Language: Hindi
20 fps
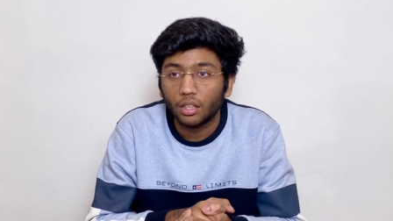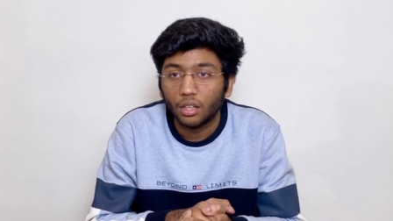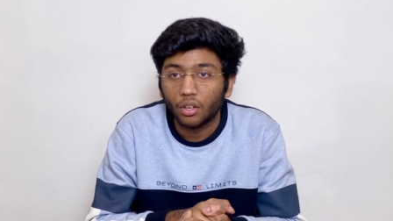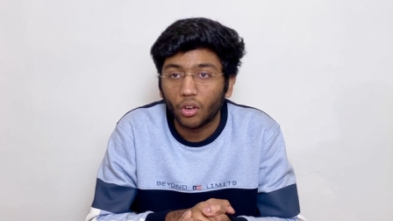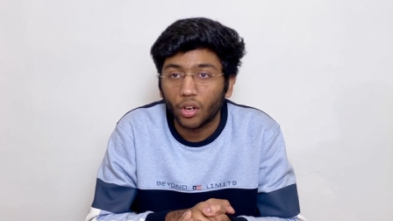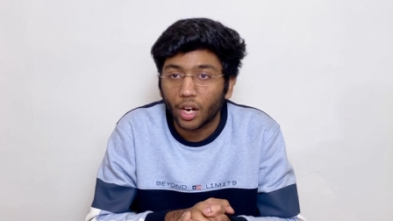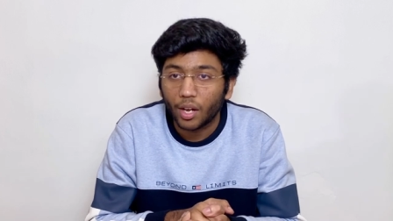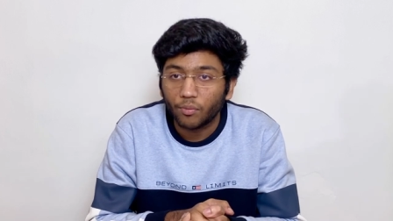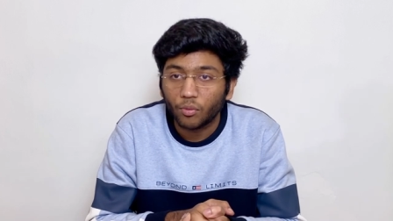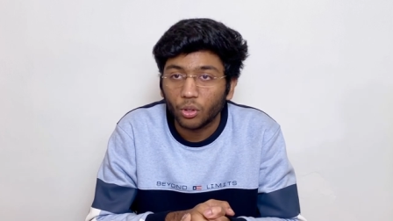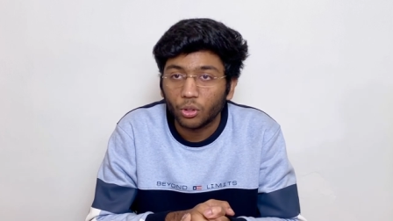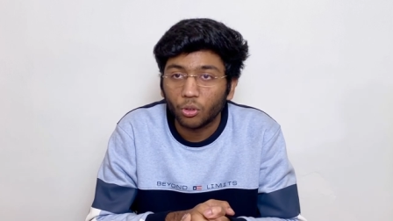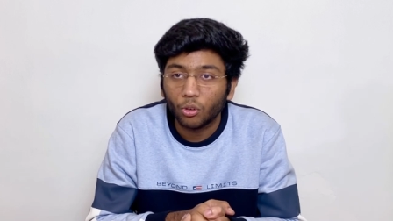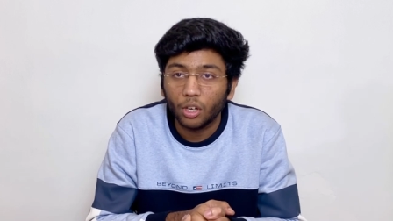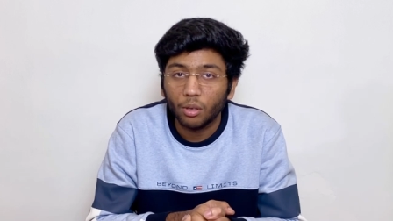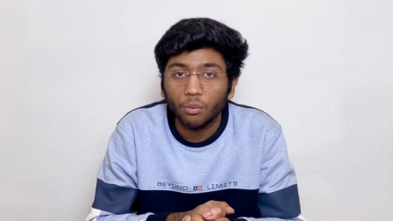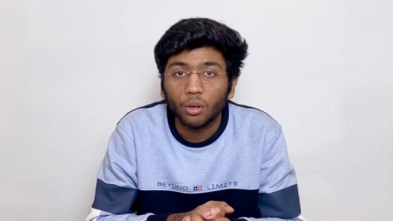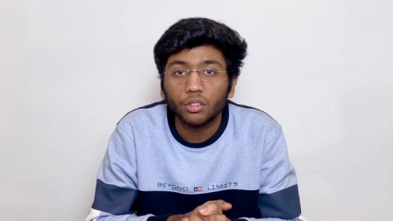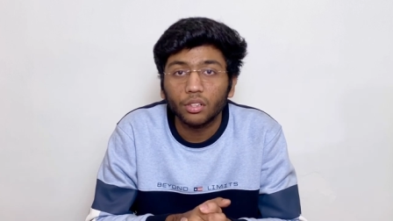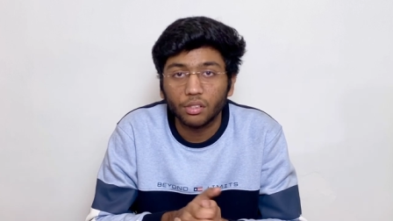और आपको थोड़ी
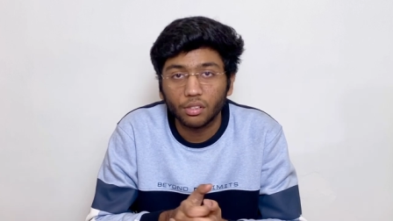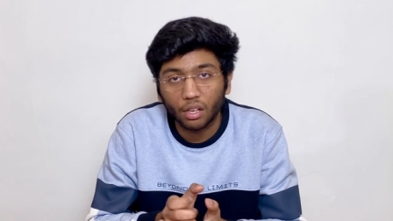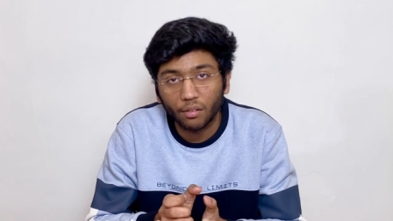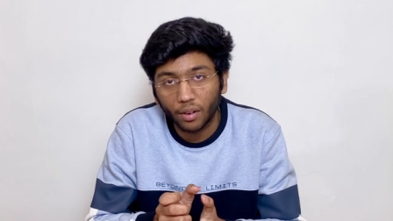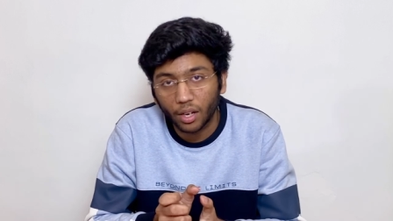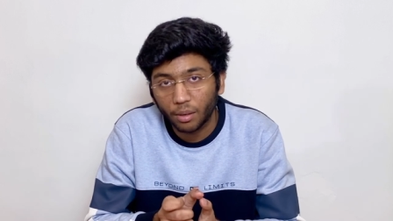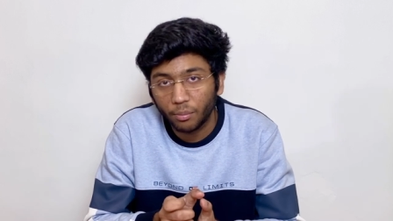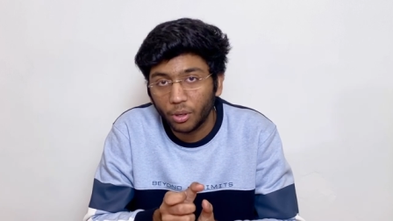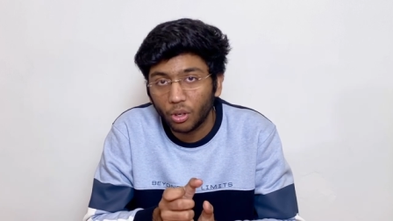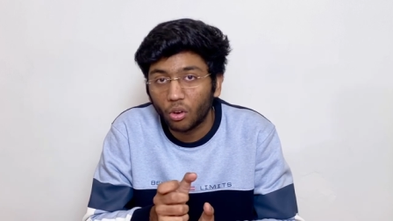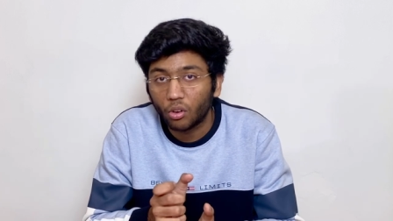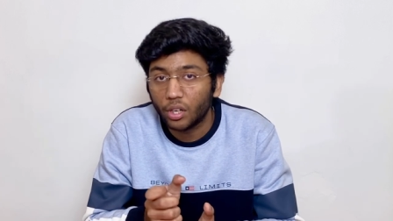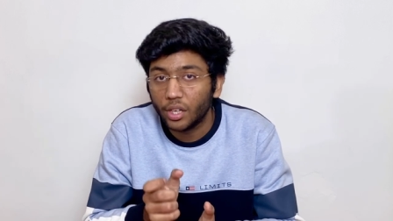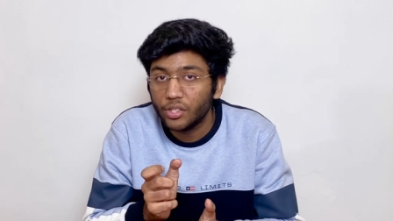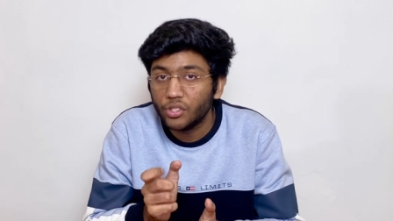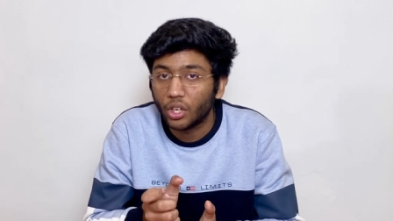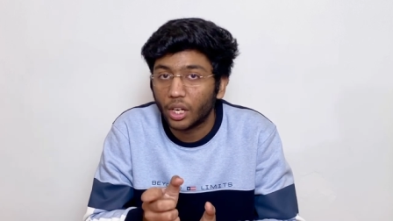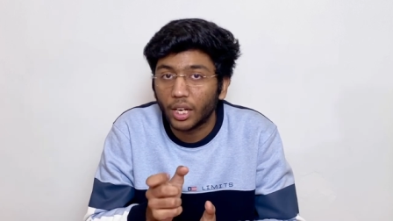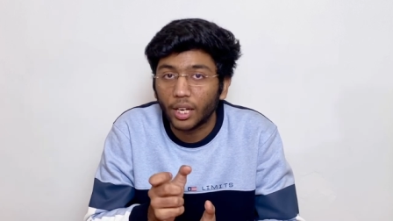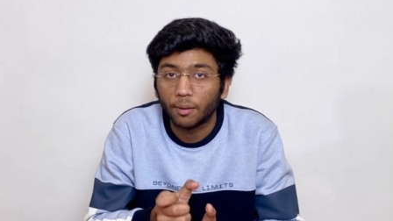बहुत इसके बारे में नॉलेज
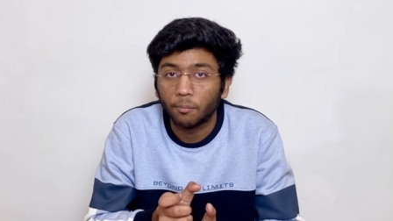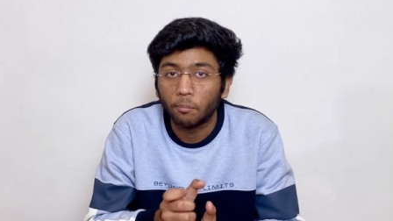है